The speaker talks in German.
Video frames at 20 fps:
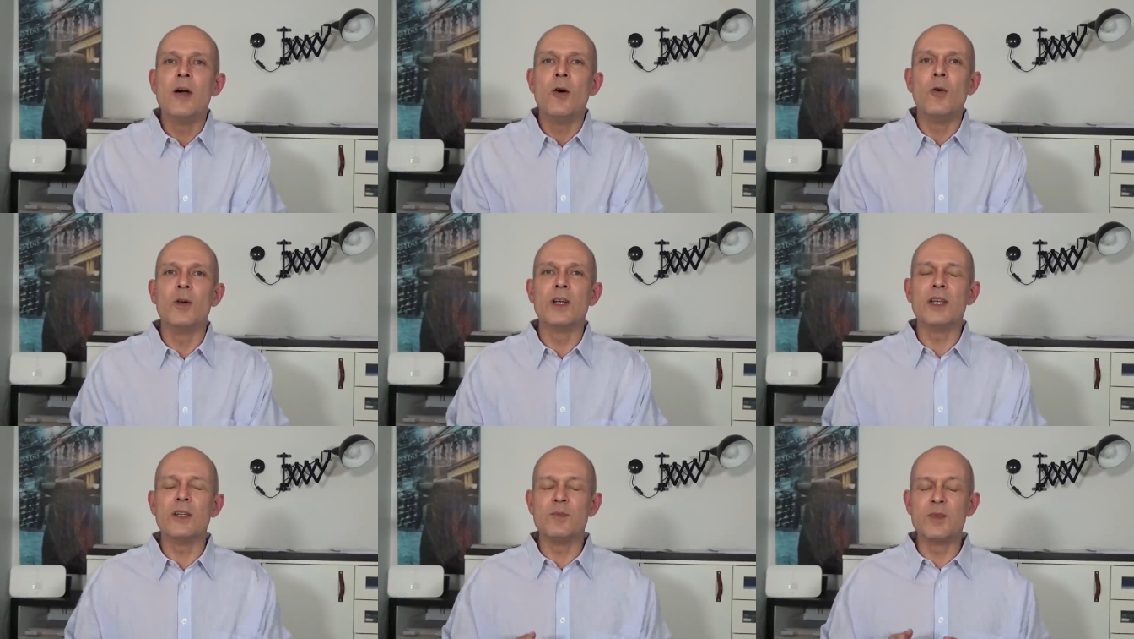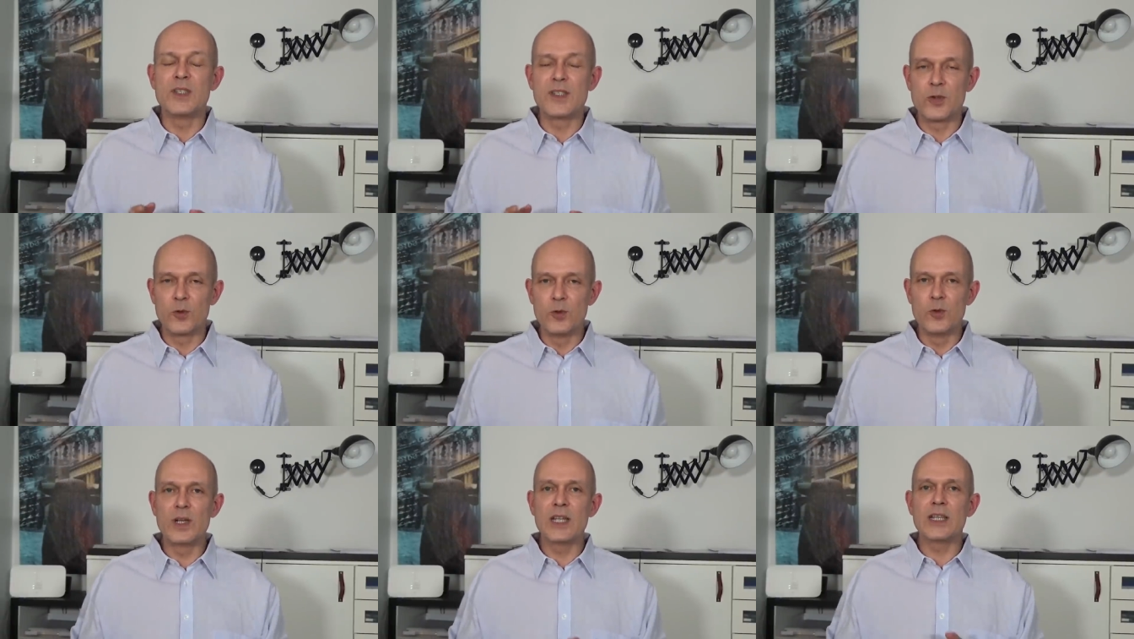Und im
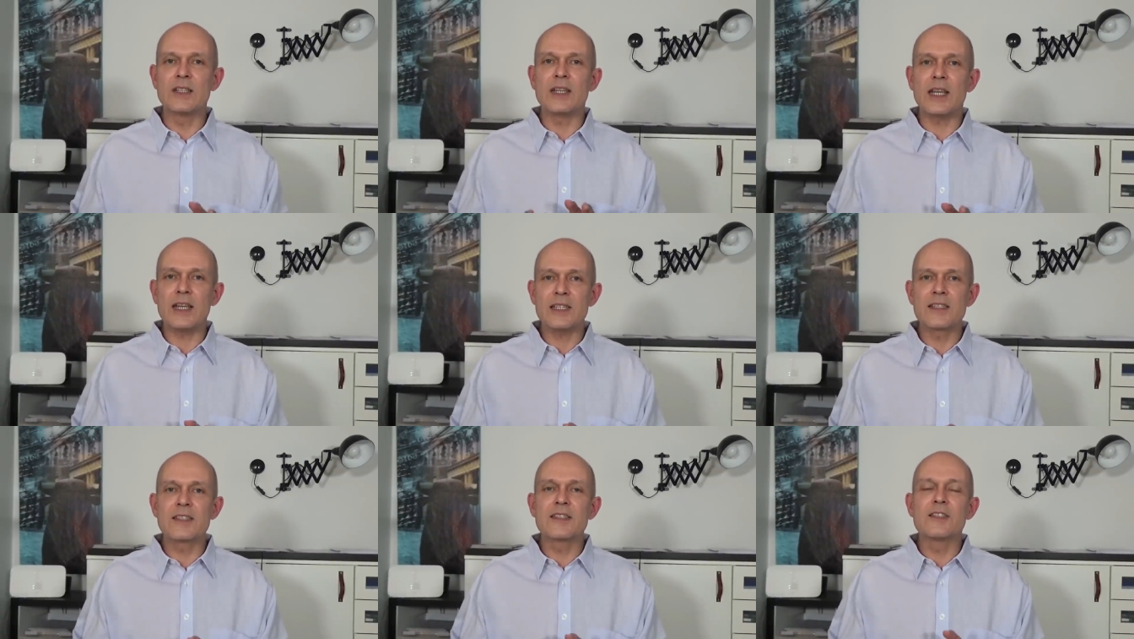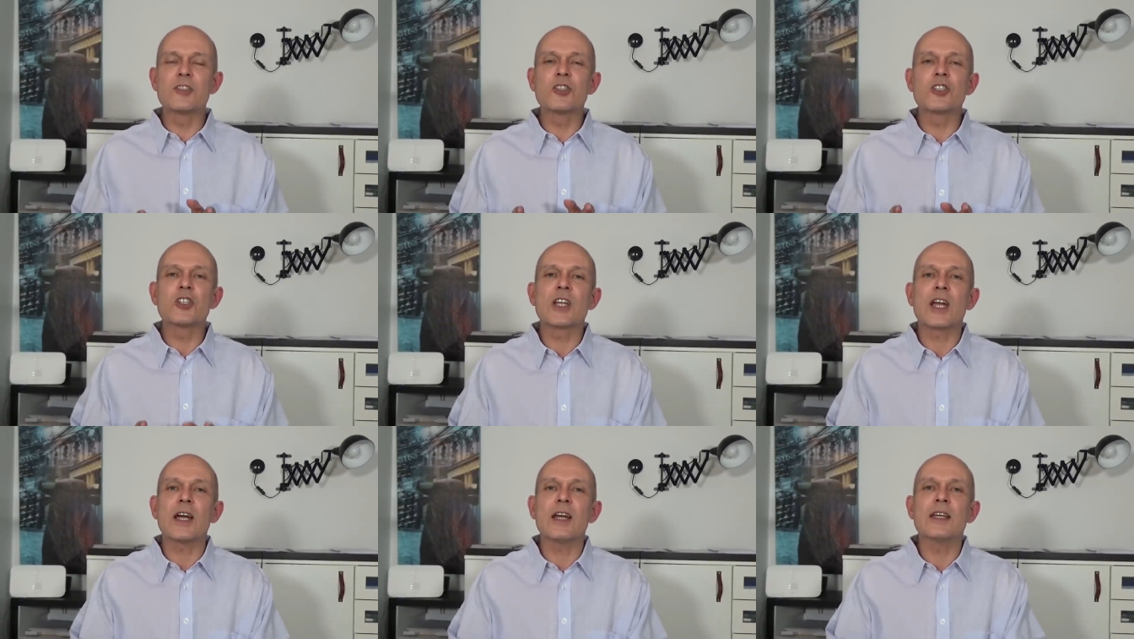Zuge dessen
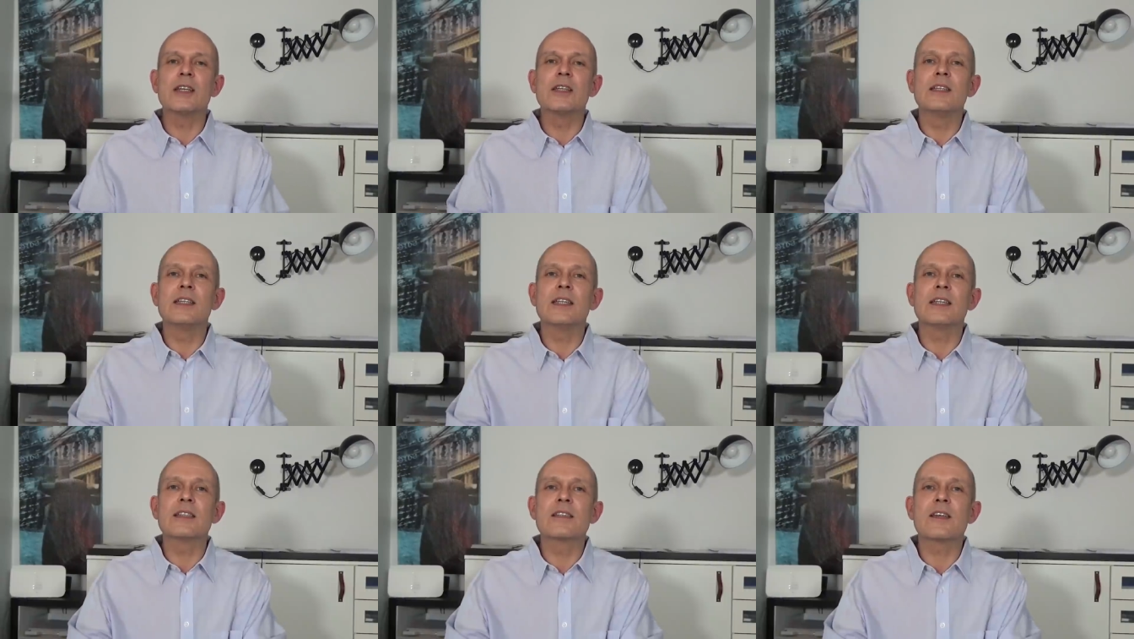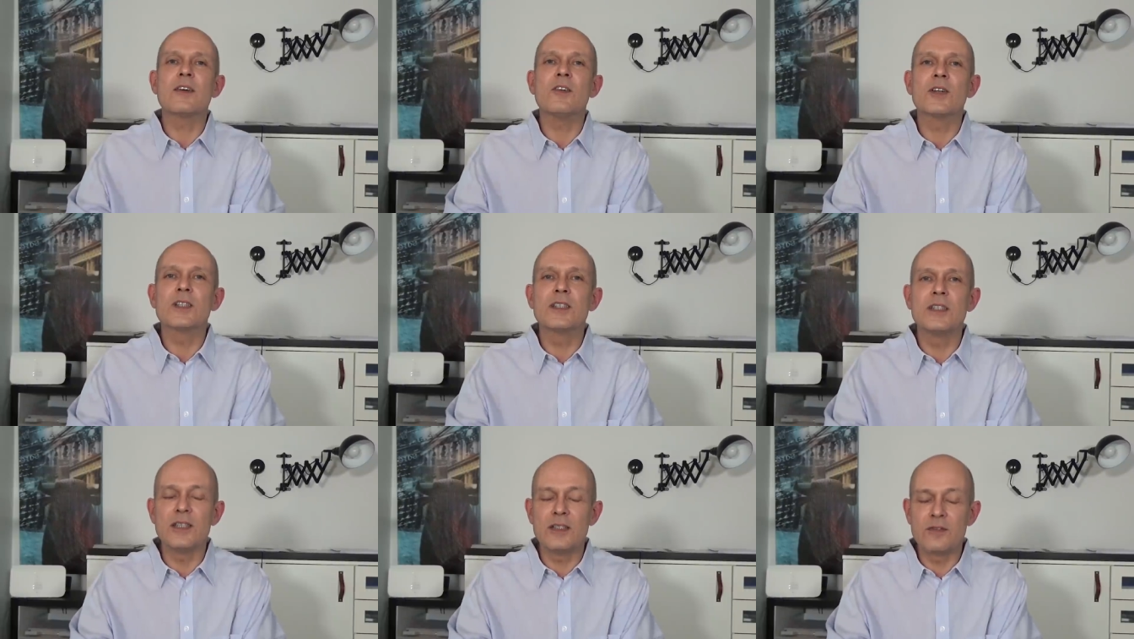steigen jetzt
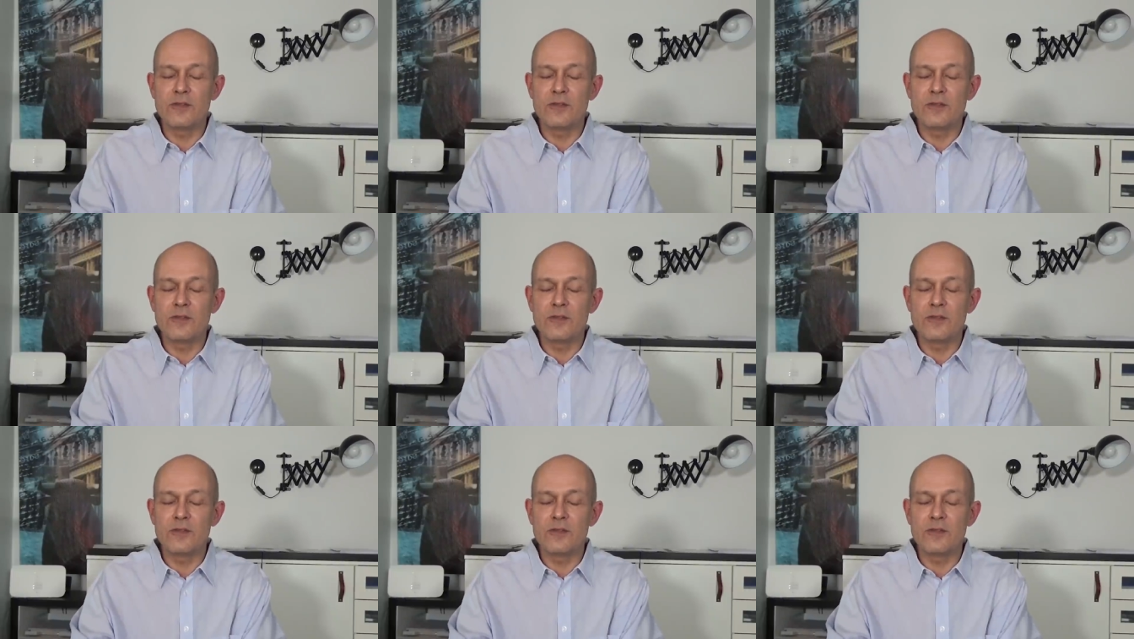auch die